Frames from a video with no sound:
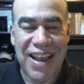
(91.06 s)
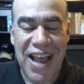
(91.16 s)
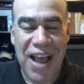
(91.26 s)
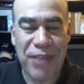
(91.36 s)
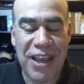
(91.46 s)

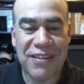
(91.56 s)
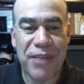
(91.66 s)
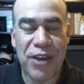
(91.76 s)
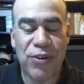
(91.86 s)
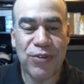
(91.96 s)
Amigas y
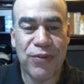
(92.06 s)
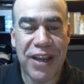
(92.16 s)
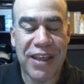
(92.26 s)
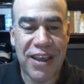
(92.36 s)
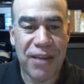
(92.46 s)
amigos, un
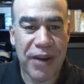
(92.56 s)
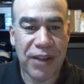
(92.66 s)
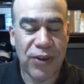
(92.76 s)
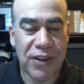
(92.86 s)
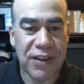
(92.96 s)
feliz día para
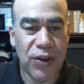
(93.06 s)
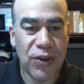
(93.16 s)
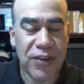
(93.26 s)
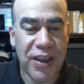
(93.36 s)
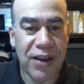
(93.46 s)
todas y
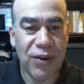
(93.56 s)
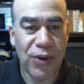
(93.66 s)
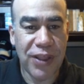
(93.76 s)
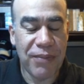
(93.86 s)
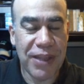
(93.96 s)
todos. Sean
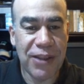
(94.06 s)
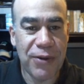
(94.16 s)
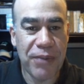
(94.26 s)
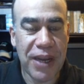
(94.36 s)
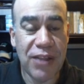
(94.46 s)
cordialmente
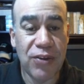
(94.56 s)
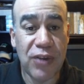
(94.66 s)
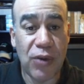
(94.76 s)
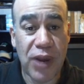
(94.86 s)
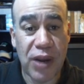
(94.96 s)
bienvenidos
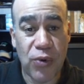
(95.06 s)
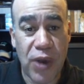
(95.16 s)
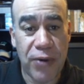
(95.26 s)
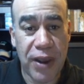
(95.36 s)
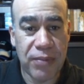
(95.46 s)
a una
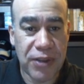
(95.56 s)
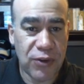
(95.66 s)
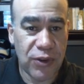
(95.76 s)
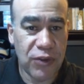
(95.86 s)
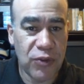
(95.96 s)
nueva
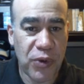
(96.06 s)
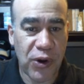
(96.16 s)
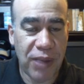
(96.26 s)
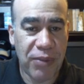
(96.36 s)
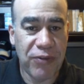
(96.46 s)
emisión de su
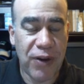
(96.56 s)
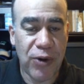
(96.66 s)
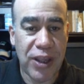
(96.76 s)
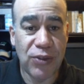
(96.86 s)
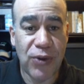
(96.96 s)
programa
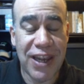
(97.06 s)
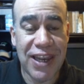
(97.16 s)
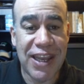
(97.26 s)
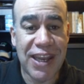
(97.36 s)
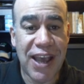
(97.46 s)
favorito en
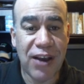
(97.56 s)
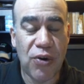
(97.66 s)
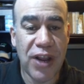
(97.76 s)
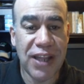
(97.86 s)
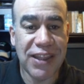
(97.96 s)
línea
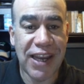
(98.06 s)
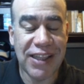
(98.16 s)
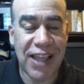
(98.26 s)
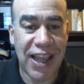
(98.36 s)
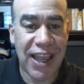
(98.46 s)
con el
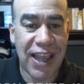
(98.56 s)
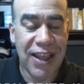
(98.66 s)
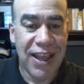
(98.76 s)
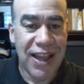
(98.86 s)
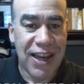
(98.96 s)
30G
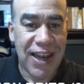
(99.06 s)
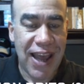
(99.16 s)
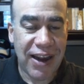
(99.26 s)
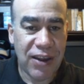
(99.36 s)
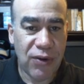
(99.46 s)

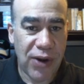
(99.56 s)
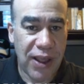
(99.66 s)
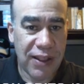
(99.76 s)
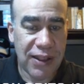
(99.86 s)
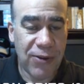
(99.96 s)
La
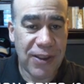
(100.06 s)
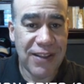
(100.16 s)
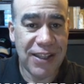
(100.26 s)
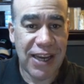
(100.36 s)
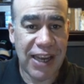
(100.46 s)
Rinconada, a través
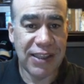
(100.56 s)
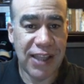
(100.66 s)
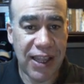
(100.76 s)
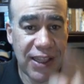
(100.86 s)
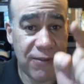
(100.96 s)
de
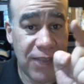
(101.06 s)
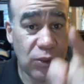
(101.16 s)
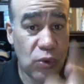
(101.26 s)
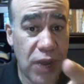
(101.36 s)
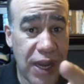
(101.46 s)
30G TV,
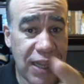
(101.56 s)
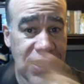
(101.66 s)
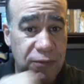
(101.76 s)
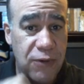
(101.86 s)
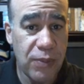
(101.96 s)
tu canal
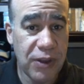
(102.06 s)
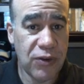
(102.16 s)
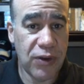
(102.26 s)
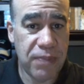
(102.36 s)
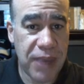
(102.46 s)
de
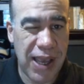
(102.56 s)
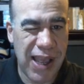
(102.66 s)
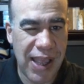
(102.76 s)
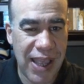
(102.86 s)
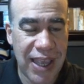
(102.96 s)
información
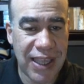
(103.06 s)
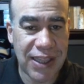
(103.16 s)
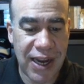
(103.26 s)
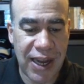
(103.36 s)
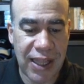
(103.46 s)
hípica en
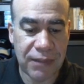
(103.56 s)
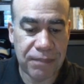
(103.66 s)
Internet